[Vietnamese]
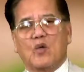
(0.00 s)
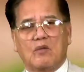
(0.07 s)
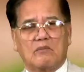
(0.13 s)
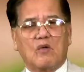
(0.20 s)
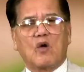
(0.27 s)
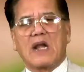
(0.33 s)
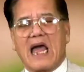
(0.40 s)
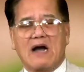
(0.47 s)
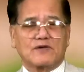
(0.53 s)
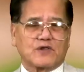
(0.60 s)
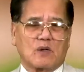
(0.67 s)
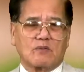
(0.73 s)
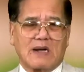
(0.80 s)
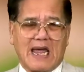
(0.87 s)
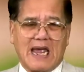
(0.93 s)
bô lão
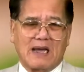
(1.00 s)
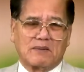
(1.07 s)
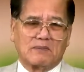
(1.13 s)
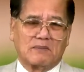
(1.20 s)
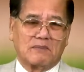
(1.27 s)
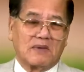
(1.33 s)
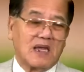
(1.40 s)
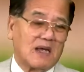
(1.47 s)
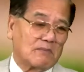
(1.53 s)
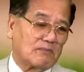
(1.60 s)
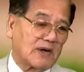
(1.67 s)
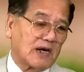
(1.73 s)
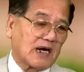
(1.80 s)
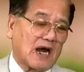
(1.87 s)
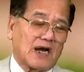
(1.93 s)
trong làng
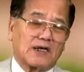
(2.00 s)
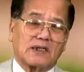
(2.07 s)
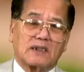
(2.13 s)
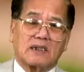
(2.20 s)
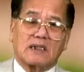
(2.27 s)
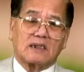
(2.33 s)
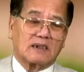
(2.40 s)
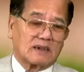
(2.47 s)
mới khăn